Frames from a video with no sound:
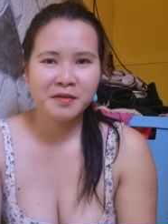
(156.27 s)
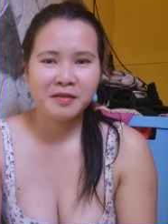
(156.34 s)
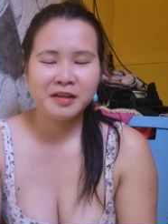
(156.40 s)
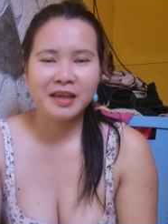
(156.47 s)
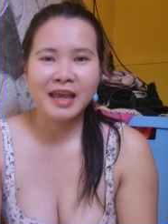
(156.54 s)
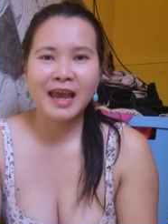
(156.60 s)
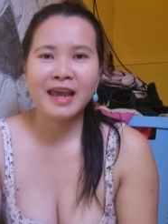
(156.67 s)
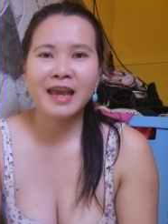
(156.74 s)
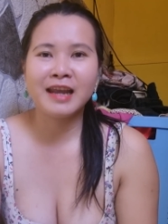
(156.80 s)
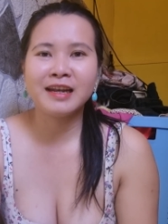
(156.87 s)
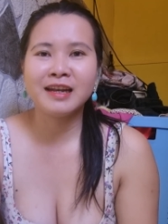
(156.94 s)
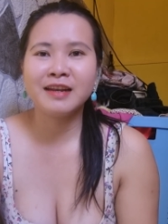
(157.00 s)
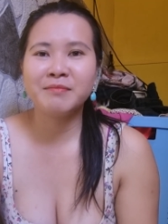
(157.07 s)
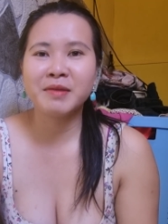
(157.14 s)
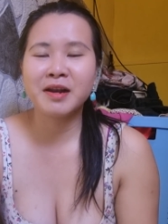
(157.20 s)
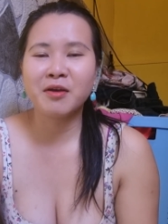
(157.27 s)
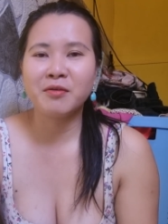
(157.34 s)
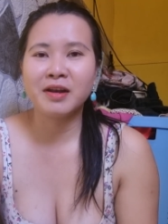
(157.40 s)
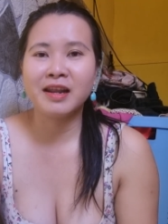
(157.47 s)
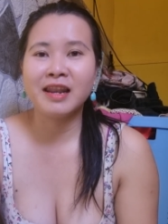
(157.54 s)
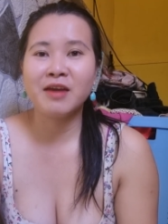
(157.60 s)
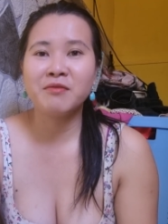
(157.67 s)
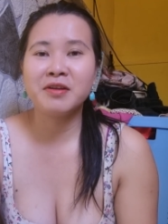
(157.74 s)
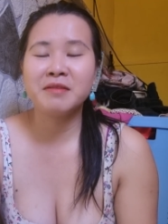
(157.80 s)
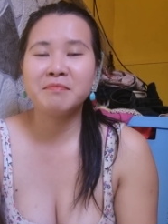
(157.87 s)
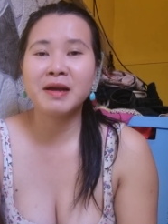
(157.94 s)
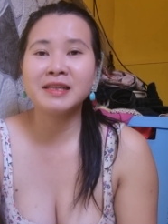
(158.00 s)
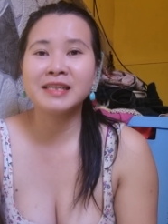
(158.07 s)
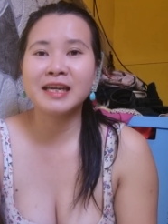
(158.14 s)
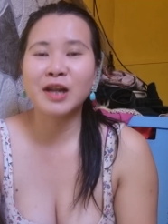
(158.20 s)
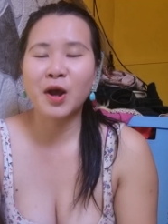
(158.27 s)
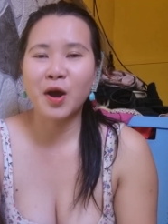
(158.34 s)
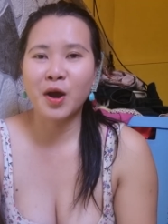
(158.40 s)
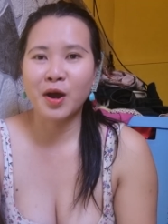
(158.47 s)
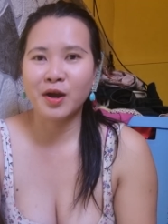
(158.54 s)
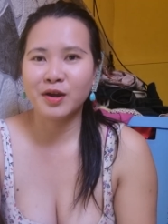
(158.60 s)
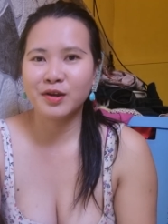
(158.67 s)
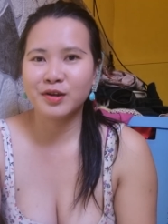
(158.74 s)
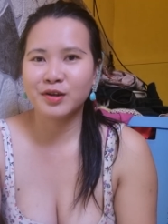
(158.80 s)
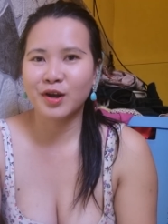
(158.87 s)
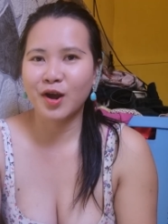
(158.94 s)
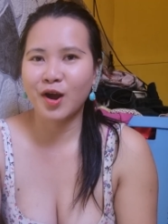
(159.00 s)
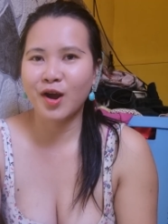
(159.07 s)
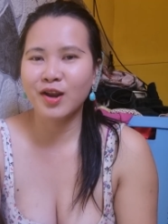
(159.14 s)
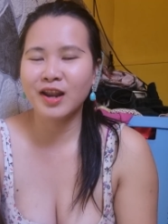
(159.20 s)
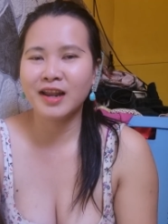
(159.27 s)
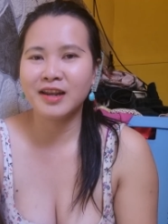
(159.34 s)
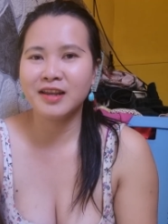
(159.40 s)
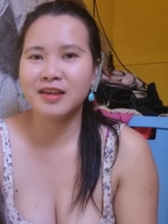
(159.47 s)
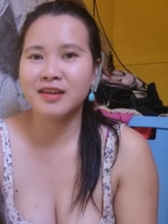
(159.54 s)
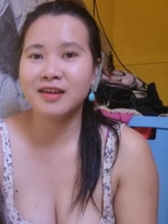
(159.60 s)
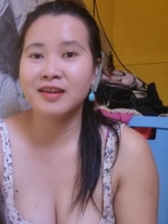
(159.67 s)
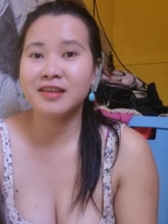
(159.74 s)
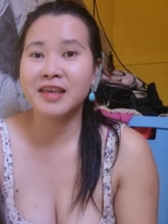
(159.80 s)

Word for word: thì hai anh bắt đầu là leo lên bắt xe đò đó là đi à,